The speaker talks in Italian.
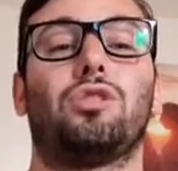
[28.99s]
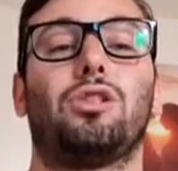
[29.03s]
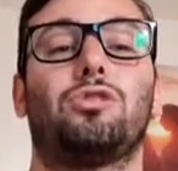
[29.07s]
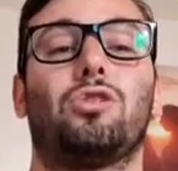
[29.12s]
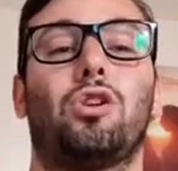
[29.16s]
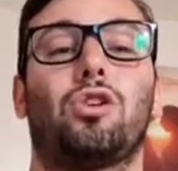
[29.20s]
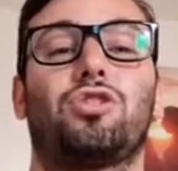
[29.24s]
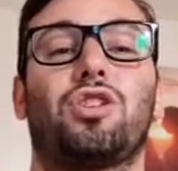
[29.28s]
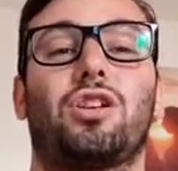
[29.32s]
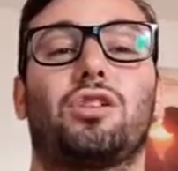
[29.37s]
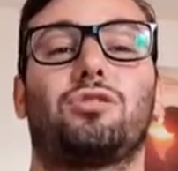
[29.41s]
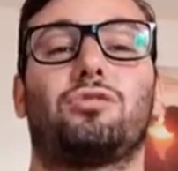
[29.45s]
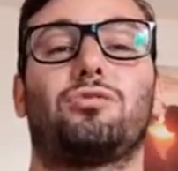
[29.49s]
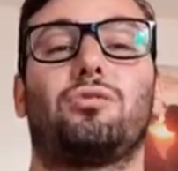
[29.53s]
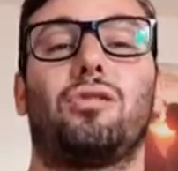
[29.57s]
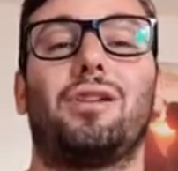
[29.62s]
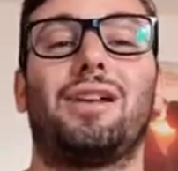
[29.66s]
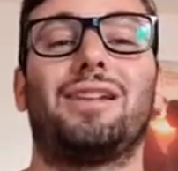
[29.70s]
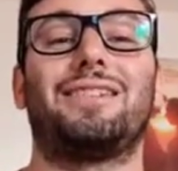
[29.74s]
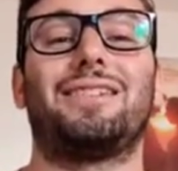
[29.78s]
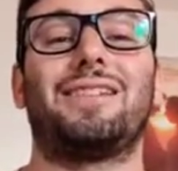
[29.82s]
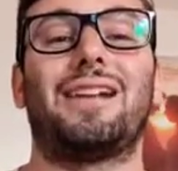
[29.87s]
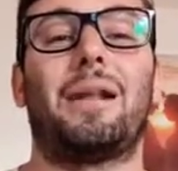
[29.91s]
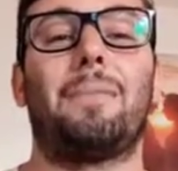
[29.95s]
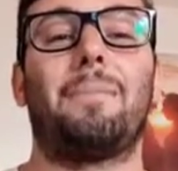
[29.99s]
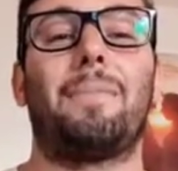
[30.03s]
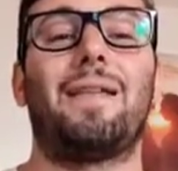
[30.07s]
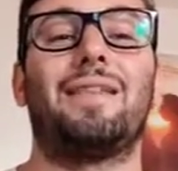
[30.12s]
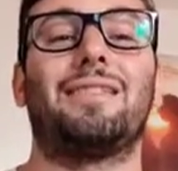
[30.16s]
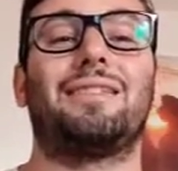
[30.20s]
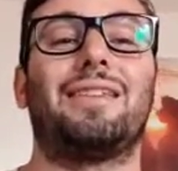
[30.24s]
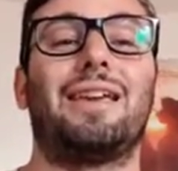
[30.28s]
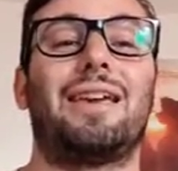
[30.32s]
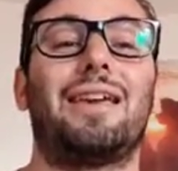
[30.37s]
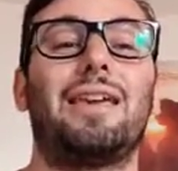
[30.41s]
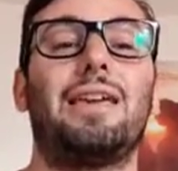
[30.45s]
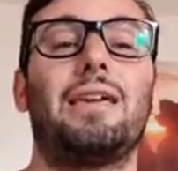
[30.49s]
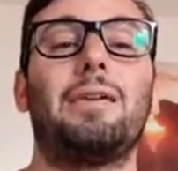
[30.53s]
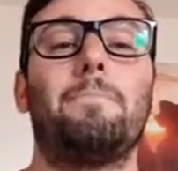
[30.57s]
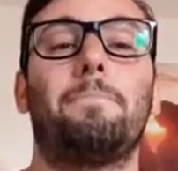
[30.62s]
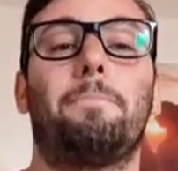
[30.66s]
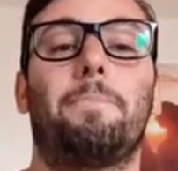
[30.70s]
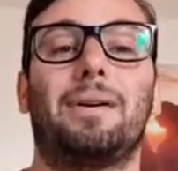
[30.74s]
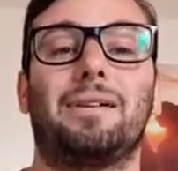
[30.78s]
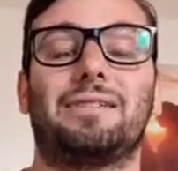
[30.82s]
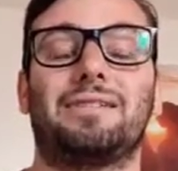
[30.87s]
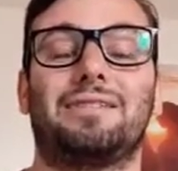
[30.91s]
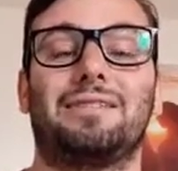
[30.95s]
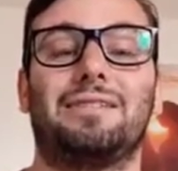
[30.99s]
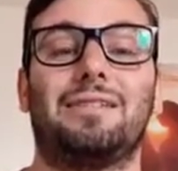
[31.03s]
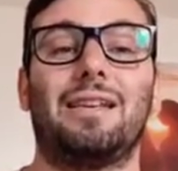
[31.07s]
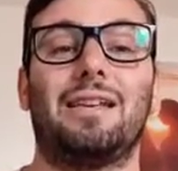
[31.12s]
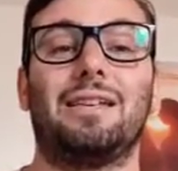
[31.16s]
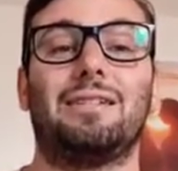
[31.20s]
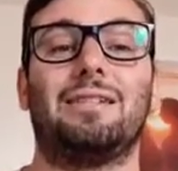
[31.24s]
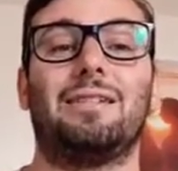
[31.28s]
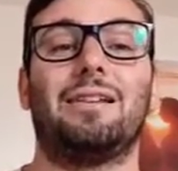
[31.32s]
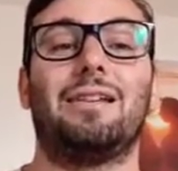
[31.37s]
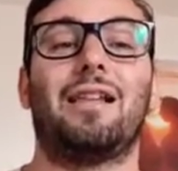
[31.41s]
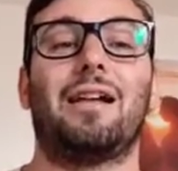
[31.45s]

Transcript: i social sono letteralmente impazziti,